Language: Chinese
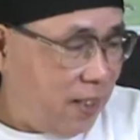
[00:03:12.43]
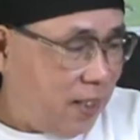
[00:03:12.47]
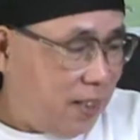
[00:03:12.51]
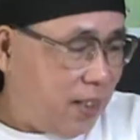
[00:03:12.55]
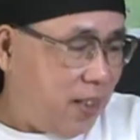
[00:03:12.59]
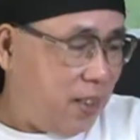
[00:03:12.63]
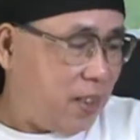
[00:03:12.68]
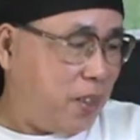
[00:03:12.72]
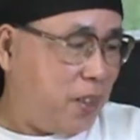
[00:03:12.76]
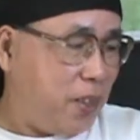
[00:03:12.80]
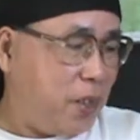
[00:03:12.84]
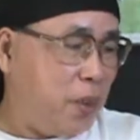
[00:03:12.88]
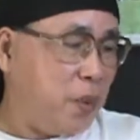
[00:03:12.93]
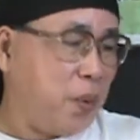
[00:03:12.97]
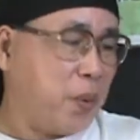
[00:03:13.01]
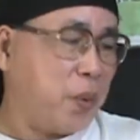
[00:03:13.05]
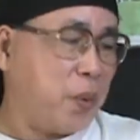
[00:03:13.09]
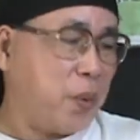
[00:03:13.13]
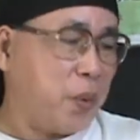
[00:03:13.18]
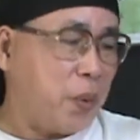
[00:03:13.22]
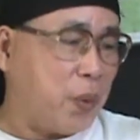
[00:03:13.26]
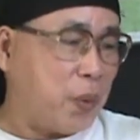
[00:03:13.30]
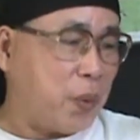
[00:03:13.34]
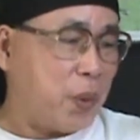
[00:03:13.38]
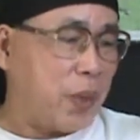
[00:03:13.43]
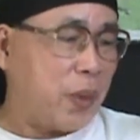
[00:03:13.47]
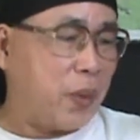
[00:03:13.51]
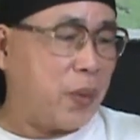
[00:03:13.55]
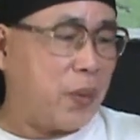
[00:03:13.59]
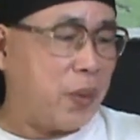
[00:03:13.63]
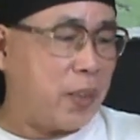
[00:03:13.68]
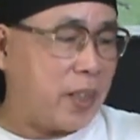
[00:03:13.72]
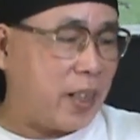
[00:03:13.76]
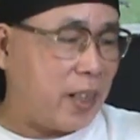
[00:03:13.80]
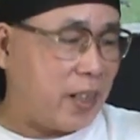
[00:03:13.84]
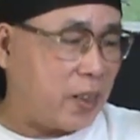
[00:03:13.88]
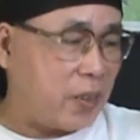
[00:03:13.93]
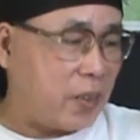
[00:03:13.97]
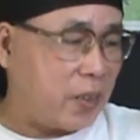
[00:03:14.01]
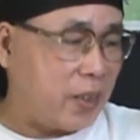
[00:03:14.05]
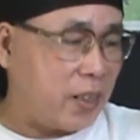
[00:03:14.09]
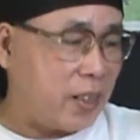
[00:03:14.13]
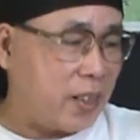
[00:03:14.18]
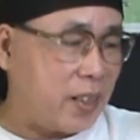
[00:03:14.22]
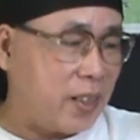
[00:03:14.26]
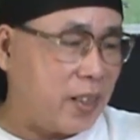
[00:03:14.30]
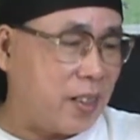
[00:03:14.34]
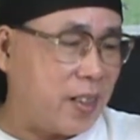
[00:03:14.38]
那这就我我我讲
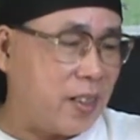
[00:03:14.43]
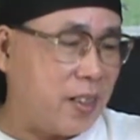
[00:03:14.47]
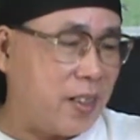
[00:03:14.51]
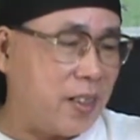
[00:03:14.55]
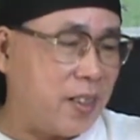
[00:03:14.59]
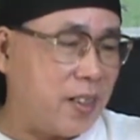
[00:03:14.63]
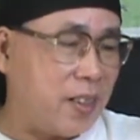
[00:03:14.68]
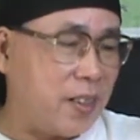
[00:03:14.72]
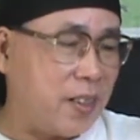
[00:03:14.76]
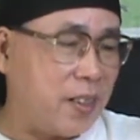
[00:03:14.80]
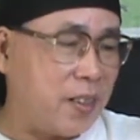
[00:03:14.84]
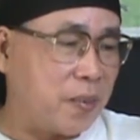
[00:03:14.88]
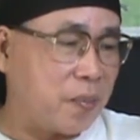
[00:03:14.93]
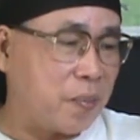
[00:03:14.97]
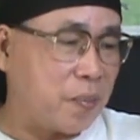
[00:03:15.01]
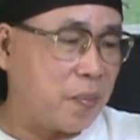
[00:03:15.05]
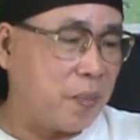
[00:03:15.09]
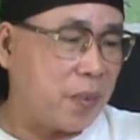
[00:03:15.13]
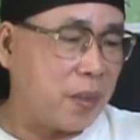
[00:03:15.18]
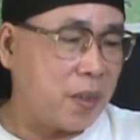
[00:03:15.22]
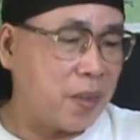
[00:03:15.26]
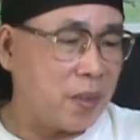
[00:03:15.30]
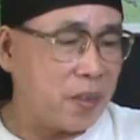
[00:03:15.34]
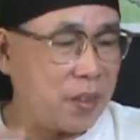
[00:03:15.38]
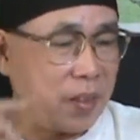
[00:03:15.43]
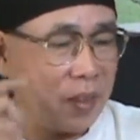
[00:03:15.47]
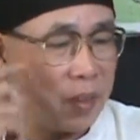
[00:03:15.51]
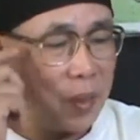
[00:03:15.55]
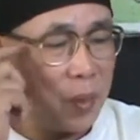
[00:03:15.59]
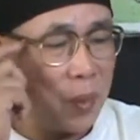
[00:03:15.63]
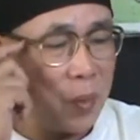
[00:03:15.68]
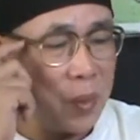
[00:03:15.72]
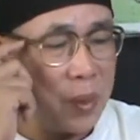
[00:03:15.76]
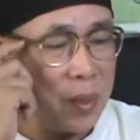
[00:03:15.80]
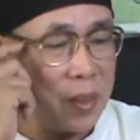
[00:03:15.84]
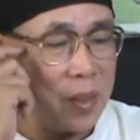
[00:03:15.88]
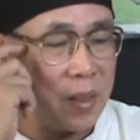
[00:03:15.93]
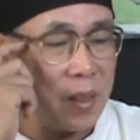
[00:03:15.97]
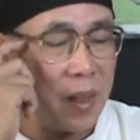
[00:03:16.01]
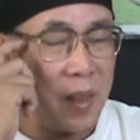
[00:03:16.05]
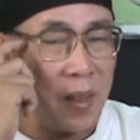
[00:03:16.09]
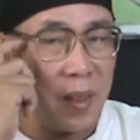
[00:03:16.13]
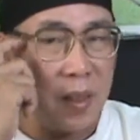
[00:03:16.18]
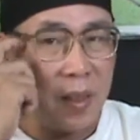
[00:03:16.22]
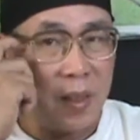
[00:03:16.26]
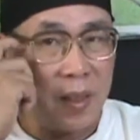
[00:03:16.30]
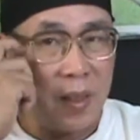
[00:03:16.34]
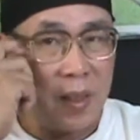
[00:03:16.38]
说这个这个投资哈，